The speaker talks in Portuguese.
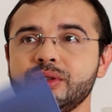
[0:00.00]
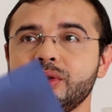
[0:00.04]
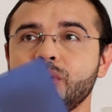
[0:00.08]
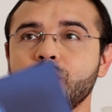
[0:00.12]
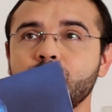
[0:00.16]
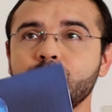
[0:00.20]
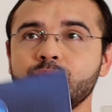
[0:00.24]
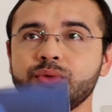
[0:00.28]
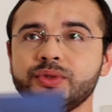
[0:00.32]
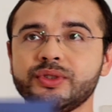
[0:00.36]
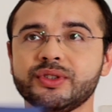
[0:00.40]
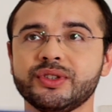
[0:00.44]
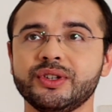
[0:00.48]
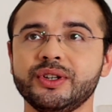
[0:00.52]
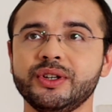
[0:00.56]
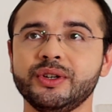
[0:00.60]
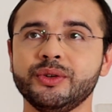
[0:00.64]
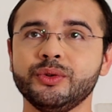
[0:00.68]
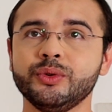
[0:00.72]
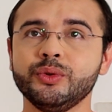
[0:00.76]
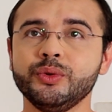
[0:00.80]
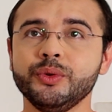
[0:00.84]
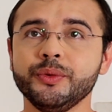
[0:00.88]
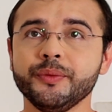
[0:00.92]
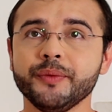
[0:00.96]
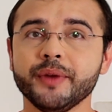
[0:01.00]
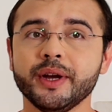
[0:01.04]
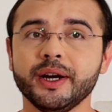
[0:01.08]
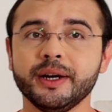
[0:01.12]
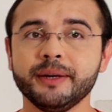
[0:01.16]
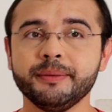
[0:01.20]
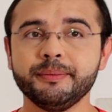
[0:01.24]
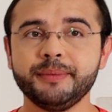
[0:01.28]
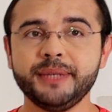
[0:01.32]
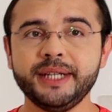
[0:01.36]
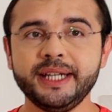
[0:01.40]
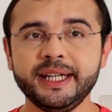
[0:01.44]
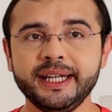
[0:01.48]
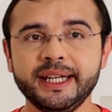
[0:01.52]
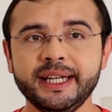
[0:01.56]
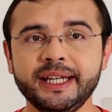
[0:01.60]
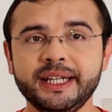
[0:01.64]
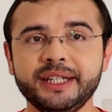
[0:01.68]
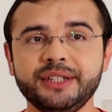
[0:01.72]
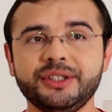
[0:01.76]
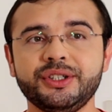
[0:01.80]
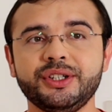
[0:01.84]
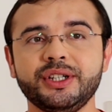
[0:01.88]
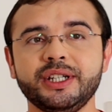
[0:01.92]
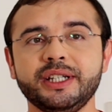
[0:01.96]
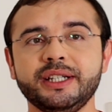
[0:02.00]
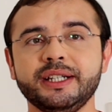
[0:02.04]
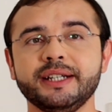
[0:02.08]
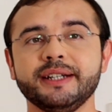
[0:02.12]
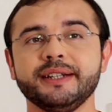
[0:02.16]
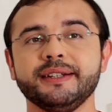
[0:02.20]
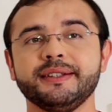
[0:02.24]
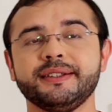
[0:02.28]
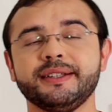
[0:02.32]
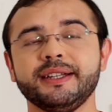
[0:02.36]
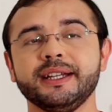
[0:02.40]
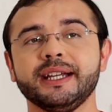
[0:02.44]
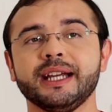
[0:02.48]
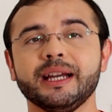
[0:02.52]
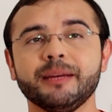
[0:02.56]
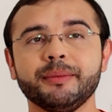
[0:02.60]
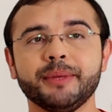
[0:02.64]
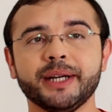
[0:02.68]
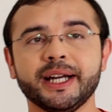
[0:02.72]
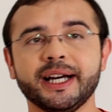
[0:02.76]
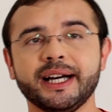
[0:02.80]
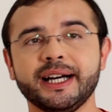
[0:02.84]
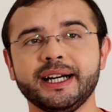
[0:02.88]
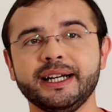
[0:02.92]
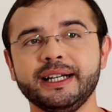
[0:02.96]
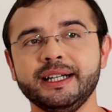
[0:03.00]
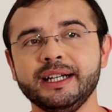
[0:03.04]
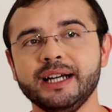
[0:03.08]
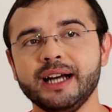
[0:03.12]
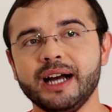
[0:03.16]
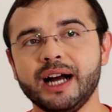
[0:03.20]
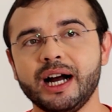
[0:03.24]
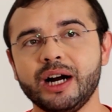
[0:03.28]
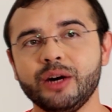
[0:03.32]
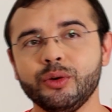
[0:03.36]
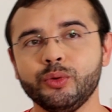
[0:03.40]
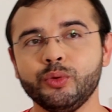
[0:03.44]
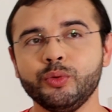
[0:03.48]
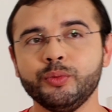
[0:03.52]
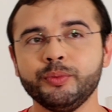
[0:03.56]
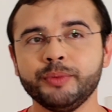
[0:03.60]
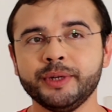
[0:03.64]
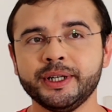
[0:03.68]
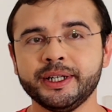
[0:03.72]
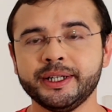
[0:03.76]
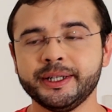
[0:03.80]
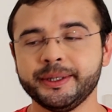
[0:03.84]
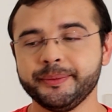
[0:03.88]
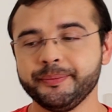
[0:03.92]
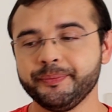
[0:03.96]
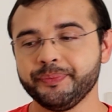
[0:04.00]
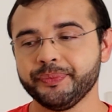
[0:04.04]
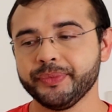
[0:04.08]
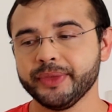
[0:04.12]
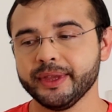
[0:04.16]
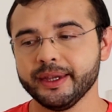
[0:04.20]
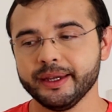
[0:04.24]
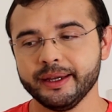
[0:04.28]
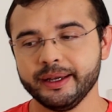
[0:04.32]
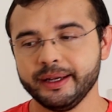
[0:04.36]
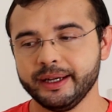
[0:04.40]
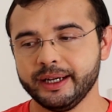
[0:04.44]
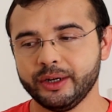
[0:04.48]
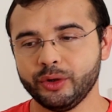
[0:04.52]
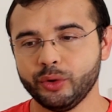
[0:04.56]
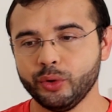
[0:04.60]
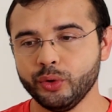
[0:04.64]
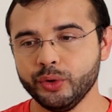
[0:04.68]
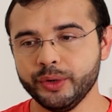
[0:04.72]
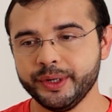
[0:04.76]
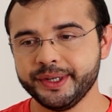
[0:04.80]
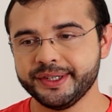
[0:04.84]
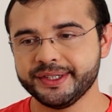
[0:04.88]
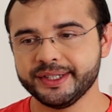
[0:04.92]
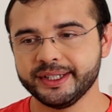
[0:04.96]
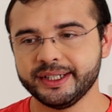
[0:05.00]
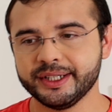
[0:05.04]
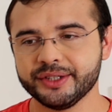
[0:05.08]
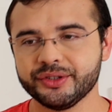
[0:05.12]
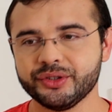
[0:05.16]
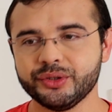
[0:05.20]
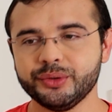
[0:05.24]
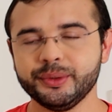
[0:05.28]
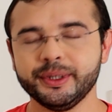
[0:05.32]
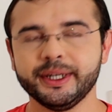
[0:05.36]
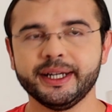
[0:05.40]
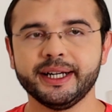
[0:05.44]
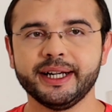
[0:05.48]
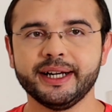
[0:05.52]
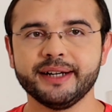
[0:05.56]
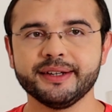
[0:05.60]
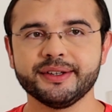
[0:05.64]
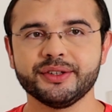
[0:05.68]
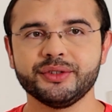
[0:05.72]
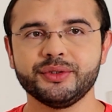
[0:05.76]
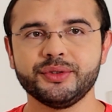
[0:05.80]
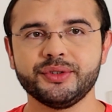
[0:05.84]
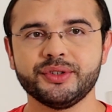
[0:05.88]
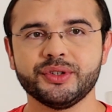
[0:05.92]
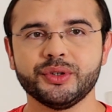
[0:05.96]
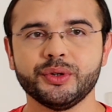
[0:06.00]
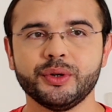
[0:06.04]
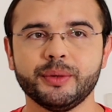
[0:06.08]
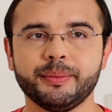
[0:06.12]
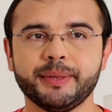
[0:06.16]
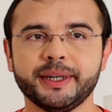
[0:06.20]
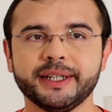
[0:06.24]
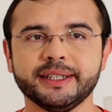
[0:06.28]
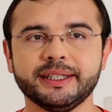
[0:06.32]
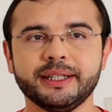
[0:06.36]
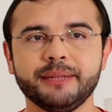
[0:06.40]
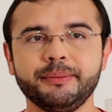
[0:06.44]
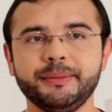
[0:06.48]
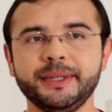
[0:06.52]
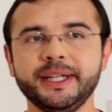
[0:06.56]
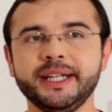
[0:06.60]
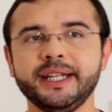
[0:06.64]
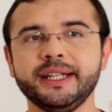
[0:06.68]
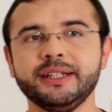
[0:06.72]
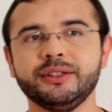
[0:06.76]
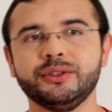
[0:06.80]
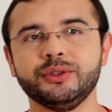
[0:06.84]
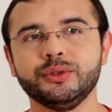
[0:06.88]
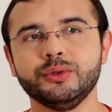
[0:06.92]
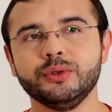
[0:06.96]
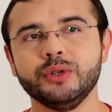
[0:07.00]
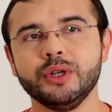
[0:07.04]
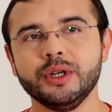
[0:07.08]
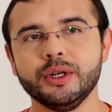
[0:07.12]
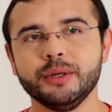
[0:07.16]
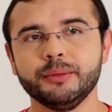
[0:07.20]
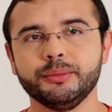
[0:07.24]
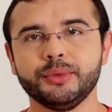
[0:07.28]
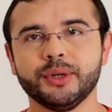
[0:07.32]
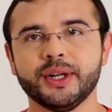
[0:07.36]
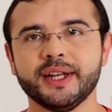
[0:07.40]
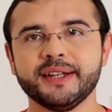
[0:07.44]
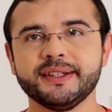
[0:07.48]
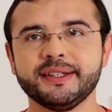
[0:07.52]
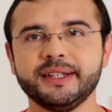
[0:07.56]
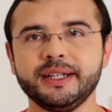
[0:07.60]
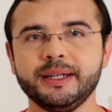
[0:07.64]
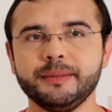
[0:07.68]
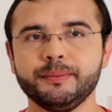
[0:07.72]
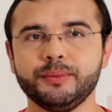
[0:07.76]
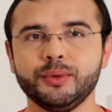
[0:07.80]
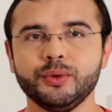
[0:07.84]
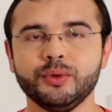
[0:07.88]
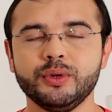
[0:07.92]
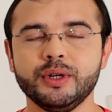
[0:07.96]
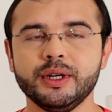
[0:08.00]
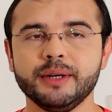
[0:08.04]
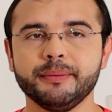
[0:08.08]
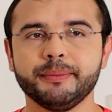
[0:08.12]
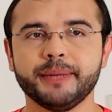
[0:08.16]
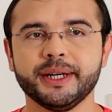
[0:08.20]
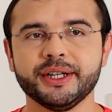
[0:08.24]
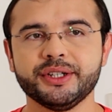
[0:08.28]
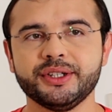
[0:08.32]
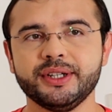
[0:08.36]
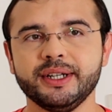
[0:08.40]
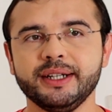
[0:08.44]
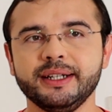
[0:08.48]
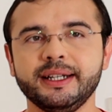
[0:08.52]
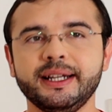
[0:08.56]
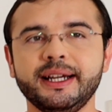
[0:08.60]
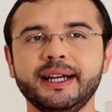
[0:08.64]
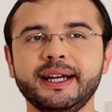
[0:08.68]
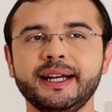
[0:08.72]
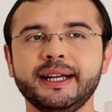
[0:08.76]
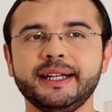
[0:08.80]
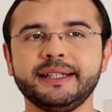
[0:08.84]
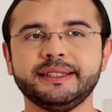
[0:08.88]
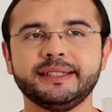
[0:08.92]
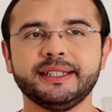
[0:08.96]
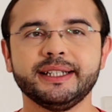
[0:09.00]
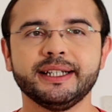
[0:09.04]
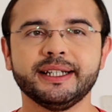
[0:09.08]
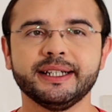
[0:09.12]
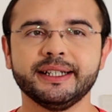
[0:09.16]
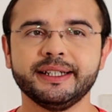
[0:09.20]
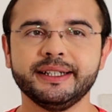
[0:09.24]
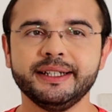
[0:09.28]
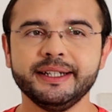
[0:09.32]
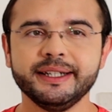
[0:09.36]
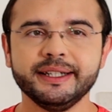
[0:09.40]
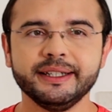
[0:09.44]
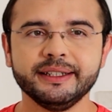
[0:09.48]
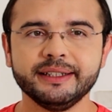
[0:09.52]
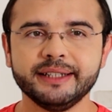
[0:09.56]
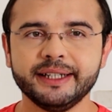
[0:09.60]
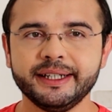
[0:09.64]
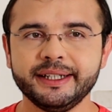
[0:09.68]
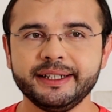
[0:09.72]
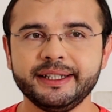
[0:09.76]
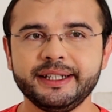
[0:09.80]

com o seu ambiente, se quebrar alguma coisa da sua casa, do seu apartamento, por exemplo, parte elétrica, da